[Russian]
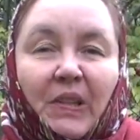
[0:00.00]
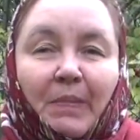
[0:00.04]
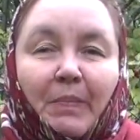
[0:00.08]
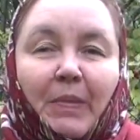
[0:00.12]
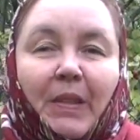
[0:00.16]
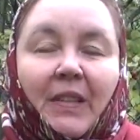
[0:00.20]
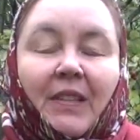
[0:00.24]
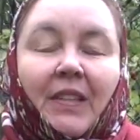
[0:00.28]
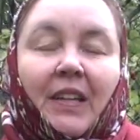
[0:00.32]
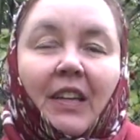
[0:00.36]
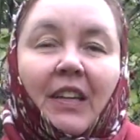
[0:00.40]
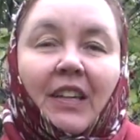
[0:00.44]

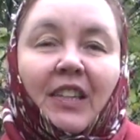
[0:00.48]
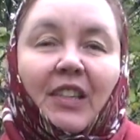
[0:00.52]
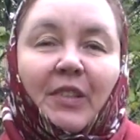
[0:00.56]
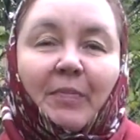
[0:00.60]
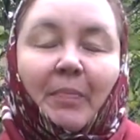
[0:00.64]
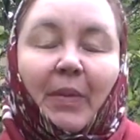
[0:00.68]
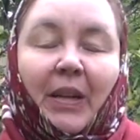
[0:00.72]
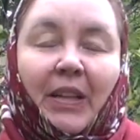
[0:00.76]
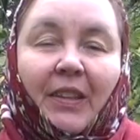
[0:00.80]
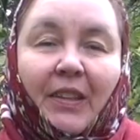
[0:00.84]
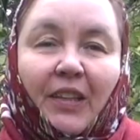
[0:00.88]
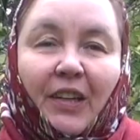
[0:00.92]
специалист
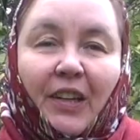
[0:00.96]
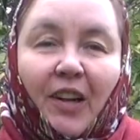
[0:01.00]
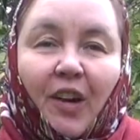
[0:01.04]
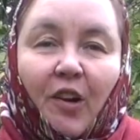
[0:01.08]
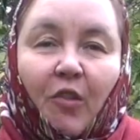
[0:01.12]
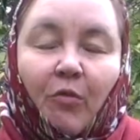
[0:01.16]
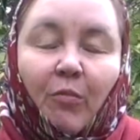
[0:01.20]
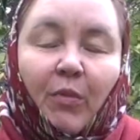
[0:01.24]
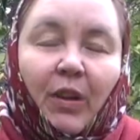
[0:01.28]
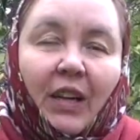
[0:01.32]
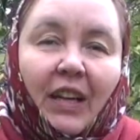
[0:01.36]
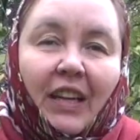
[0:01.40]
по
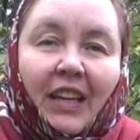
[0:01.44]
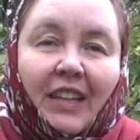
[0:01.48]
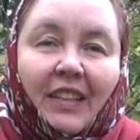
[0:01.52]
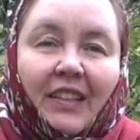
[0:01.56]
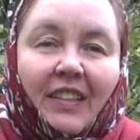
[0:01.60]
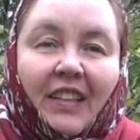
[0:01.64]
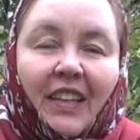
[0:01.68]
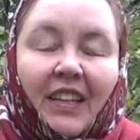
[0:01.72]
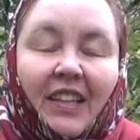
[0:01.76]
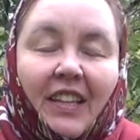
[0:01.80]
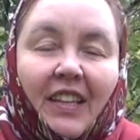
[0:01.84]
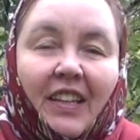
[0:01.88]
травмам,
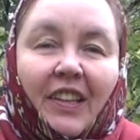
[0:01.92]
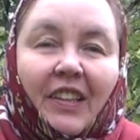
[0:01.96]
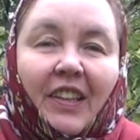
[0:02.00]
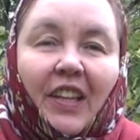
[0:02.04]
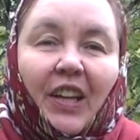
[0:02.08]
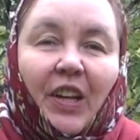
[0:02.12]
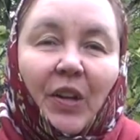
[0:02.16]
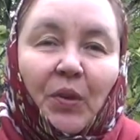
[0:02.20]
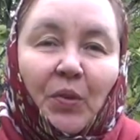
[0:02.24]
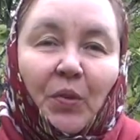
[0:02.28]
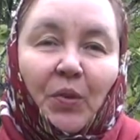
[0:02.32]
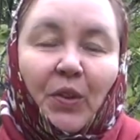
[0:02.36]
коллекционер
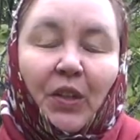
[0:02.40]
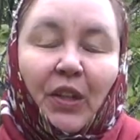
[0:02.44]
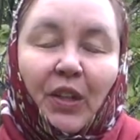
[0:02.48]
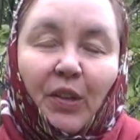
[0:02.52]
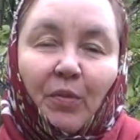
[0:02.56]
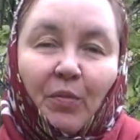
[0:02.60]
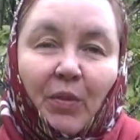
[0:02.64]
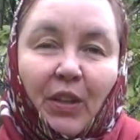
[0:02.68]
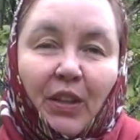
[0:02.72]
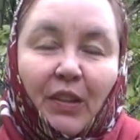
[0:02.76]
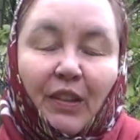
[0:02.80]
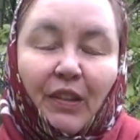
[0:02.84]

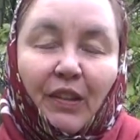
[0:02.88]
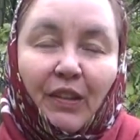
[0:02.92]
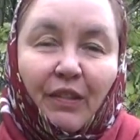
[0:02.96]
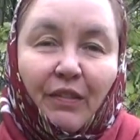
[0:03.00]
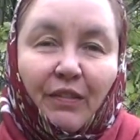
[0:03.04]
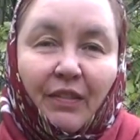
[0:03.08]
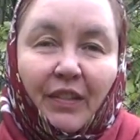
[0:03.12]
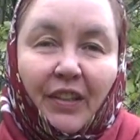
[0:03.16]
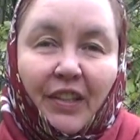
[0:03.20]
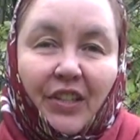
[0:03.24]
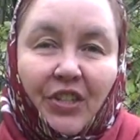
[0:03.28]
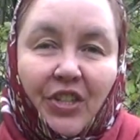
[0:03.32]
народных
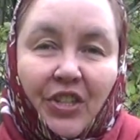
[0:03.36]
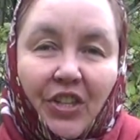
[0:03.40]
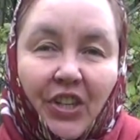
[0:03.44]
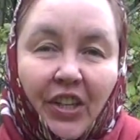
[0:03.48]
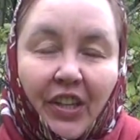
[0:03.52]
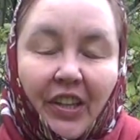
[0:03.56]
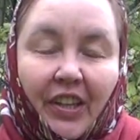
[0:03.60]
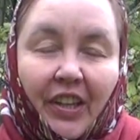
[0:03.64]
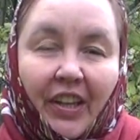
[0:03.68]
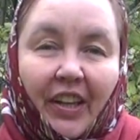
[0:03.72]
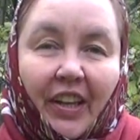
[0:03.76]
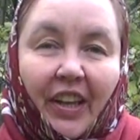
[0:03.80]
методов
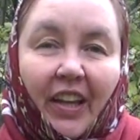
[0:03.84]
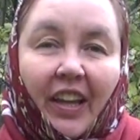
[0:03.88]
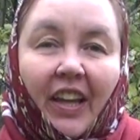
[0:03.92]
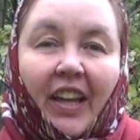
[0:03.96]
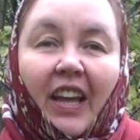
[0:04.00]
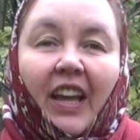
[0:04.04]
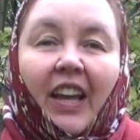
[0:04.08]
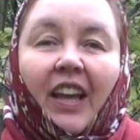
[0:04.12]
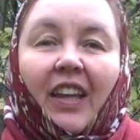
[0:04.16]
лечения.